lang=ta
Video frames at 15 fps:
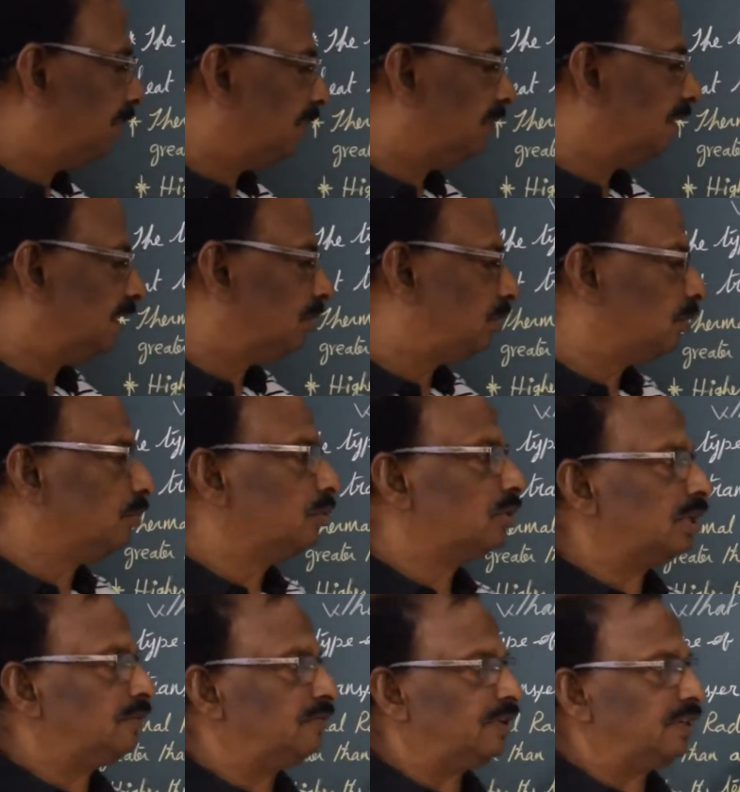between two
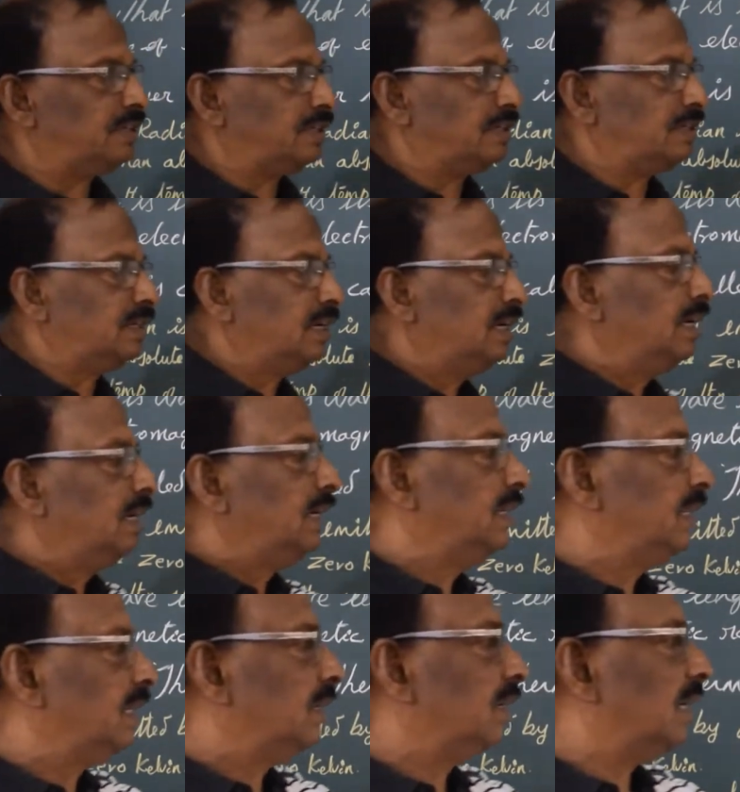surfaces.
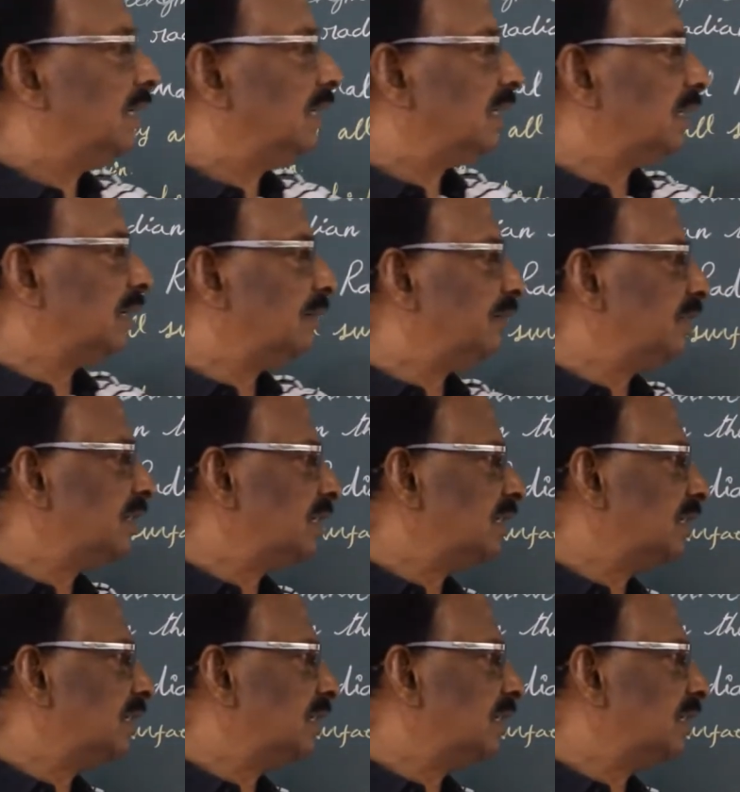இந்த இரண்டு surfaces